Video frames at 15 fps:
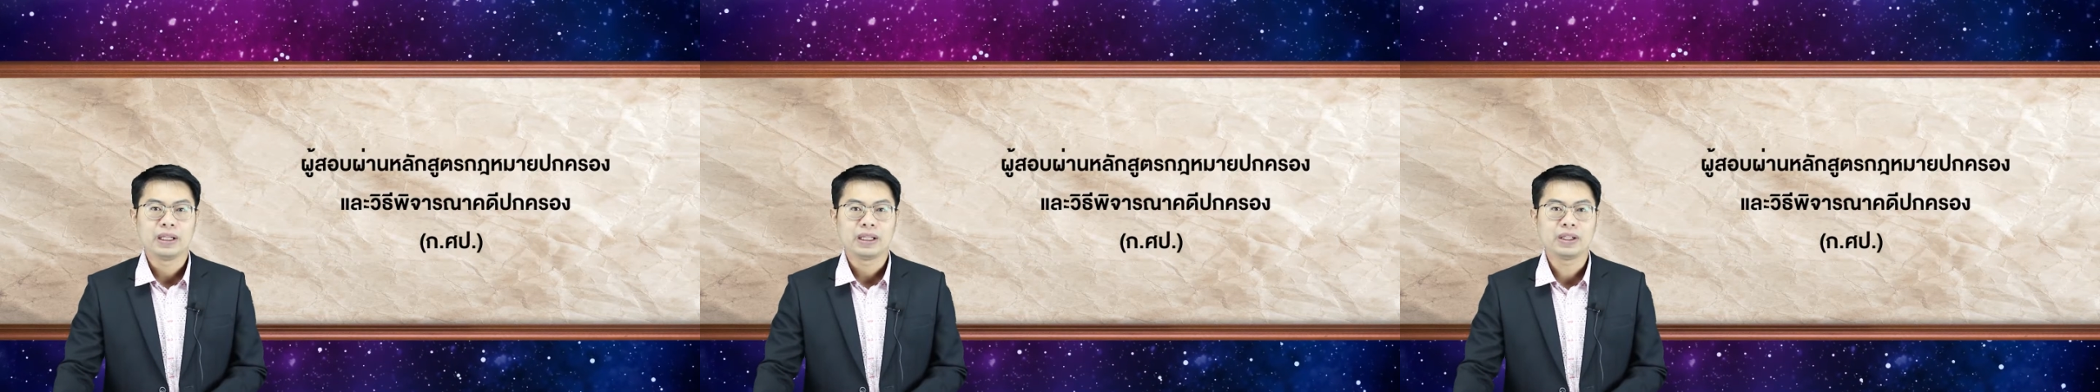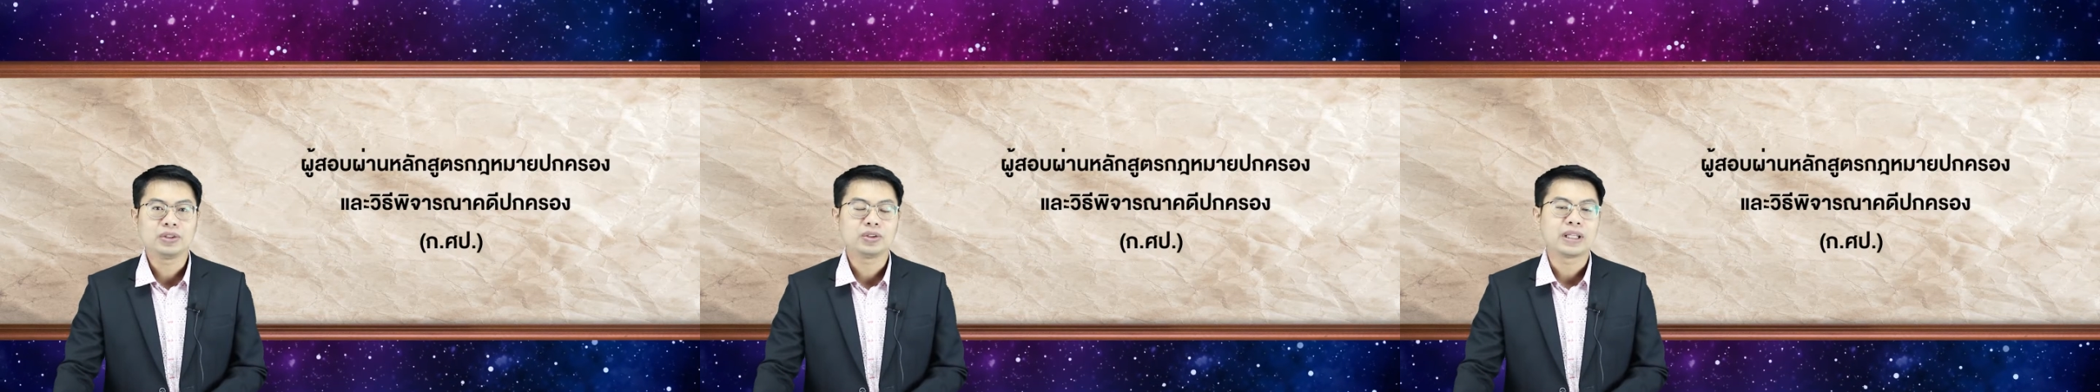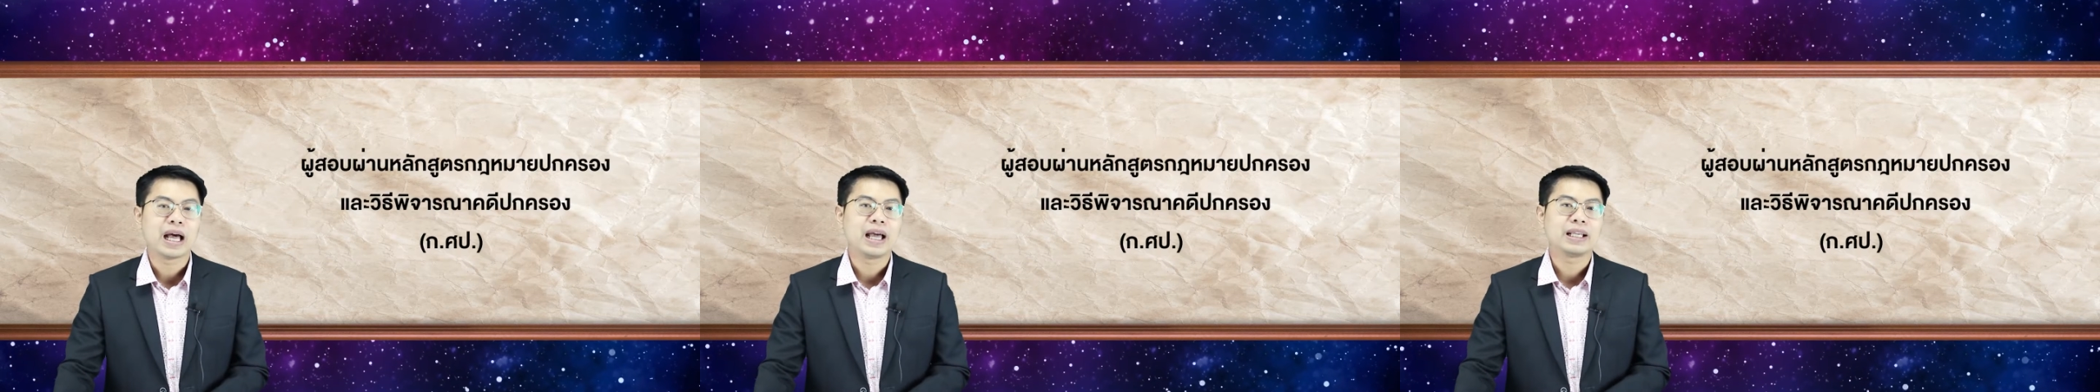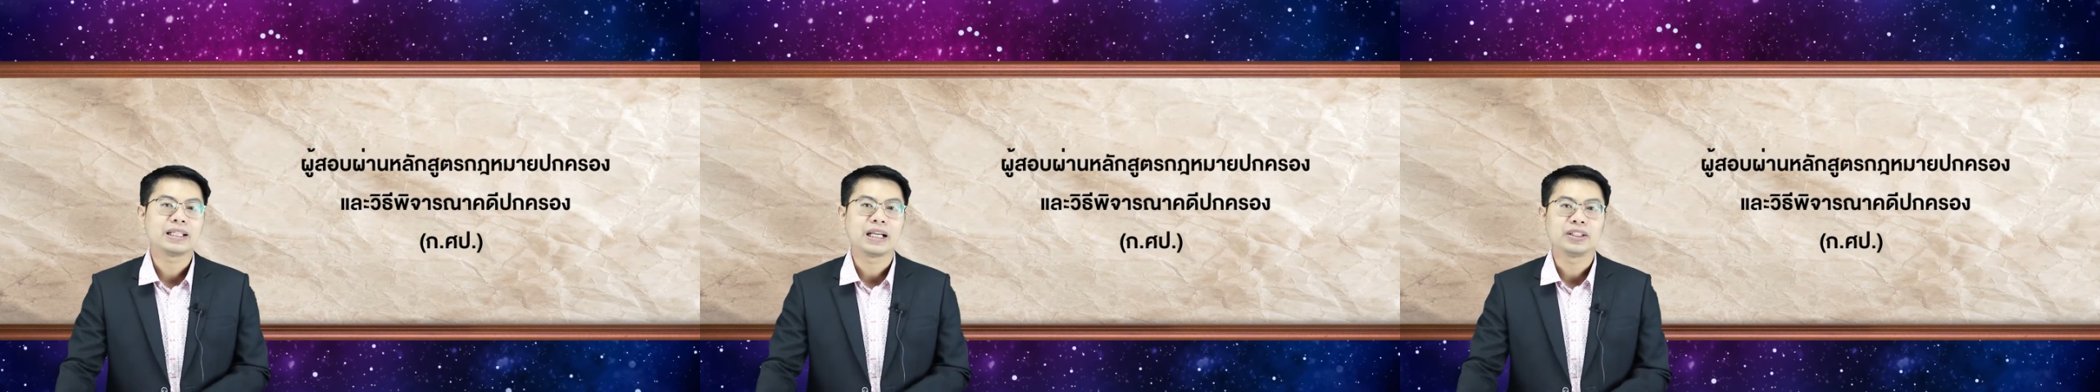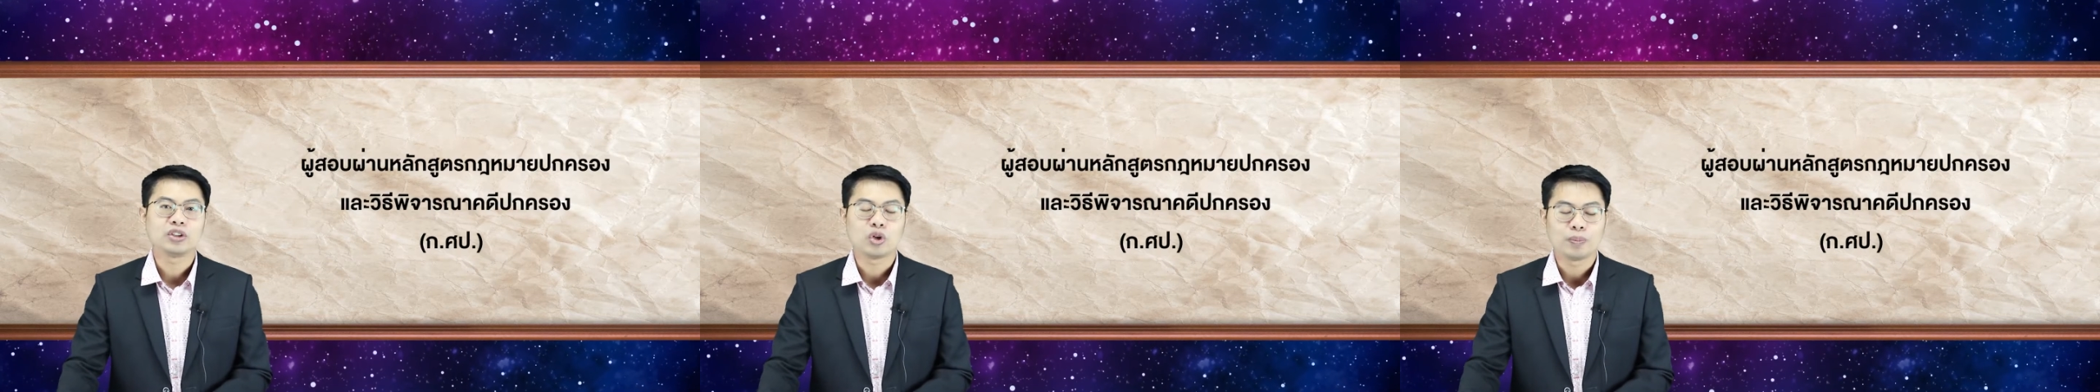และสุดท้ายอา
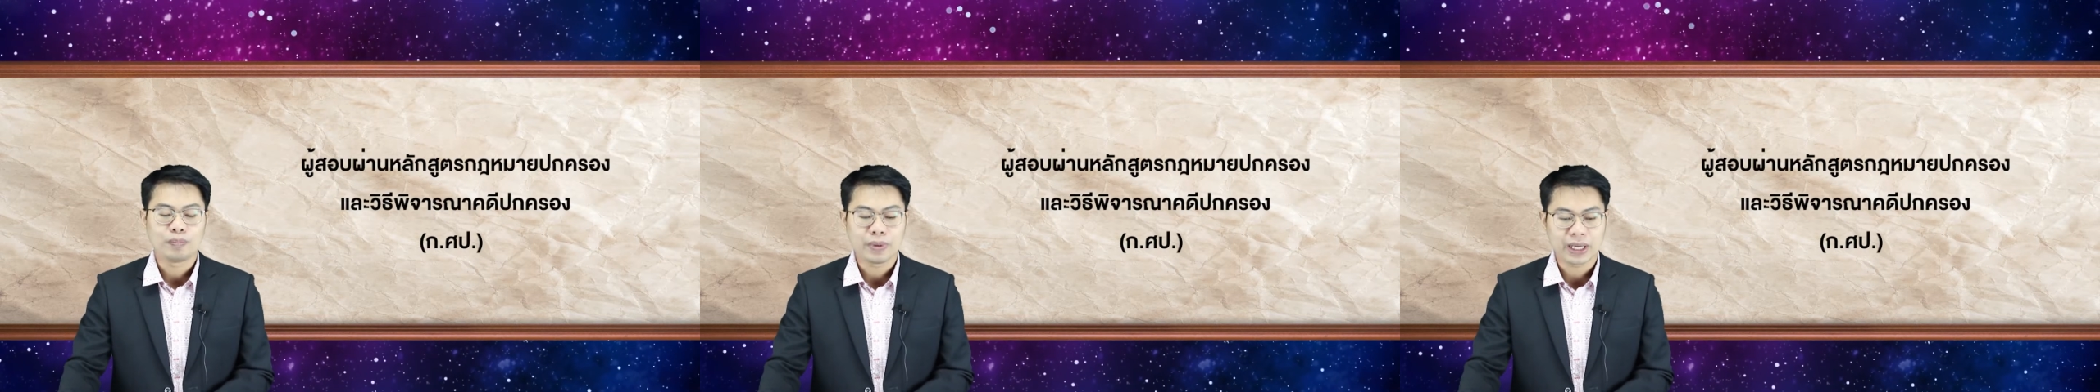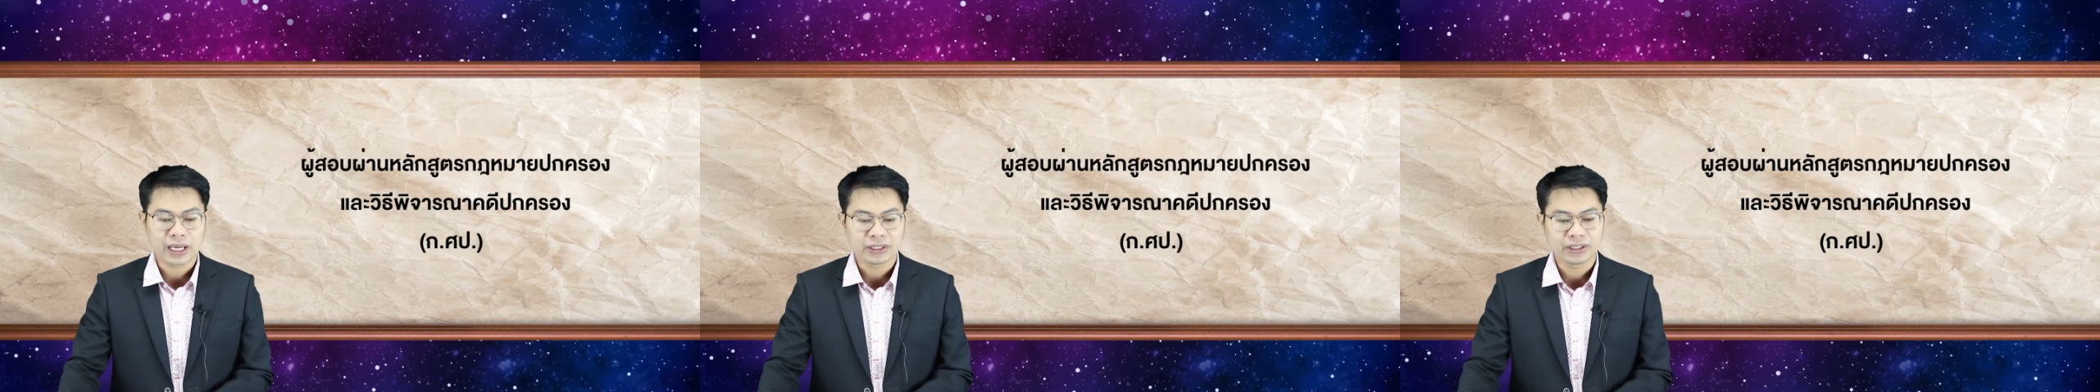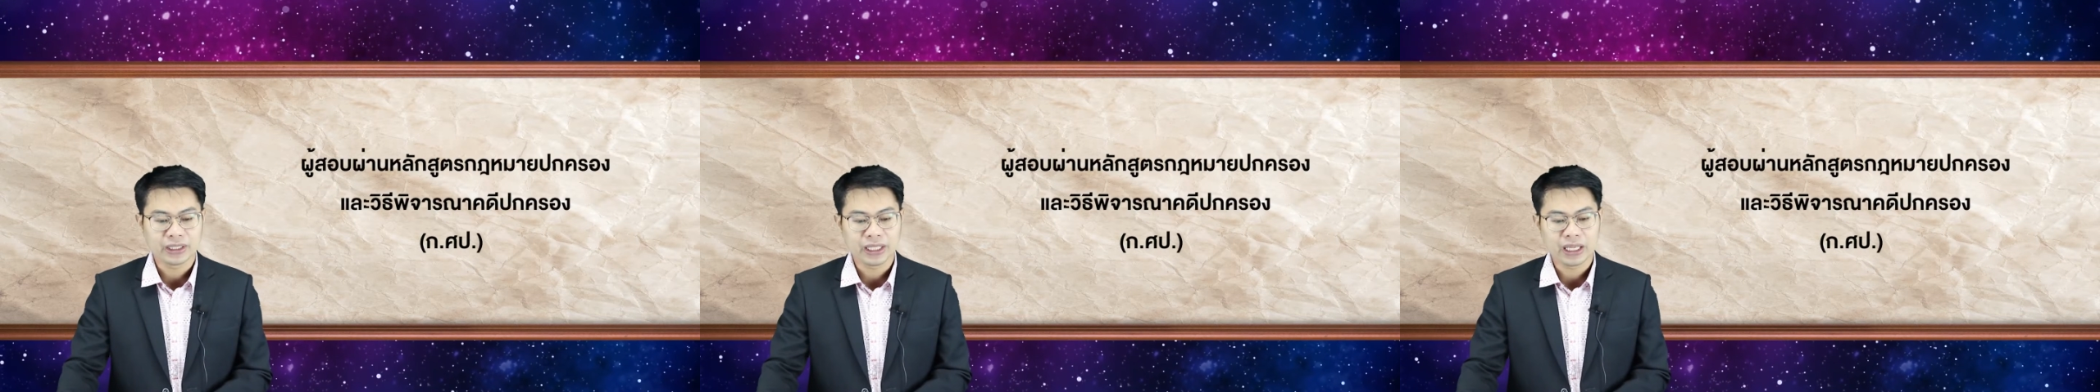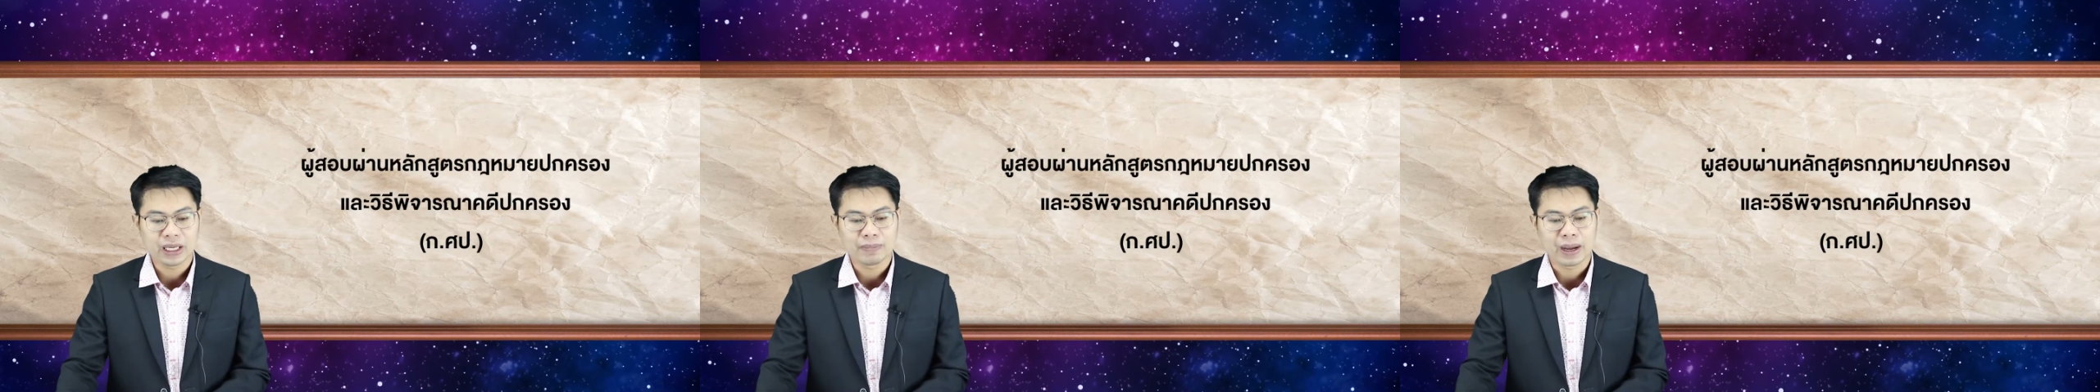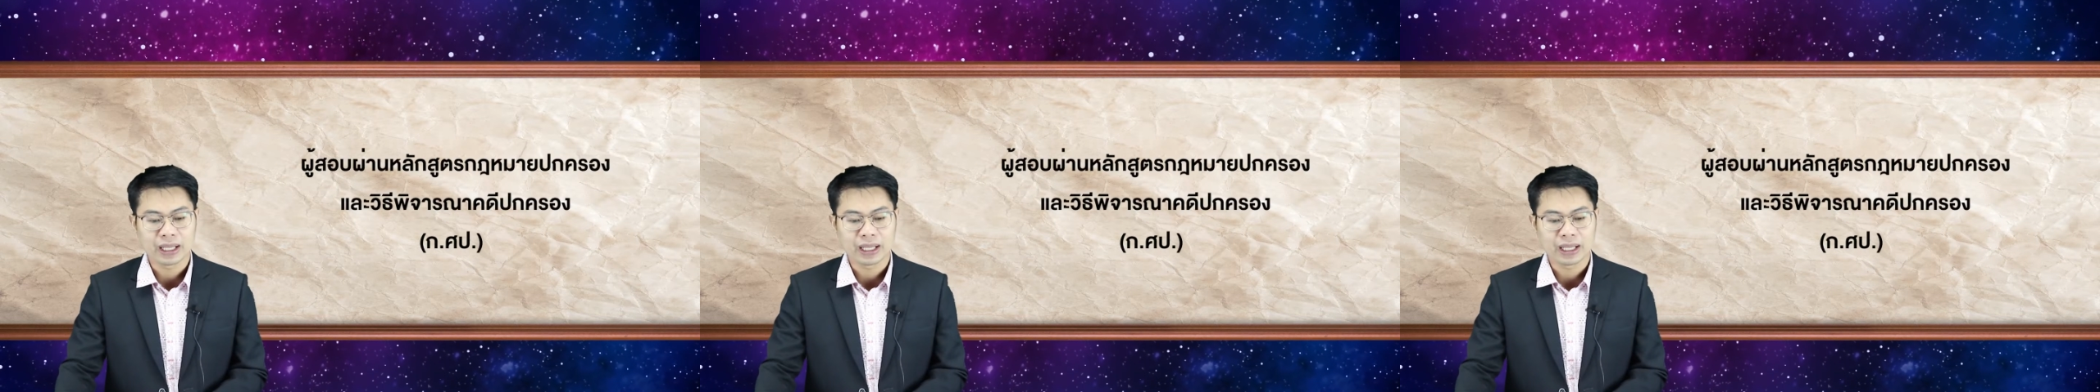จารย์จบประกาศนีย